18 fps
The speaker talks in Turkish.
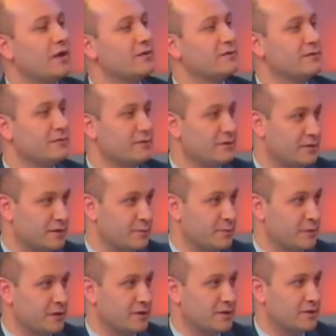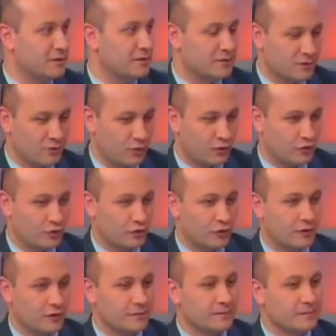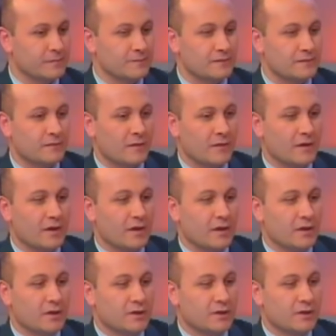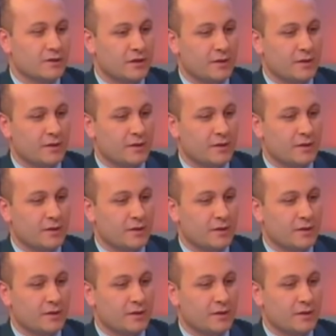ismini altın tılsımı koyduk. Ne anlatıyorsunuz kitapta?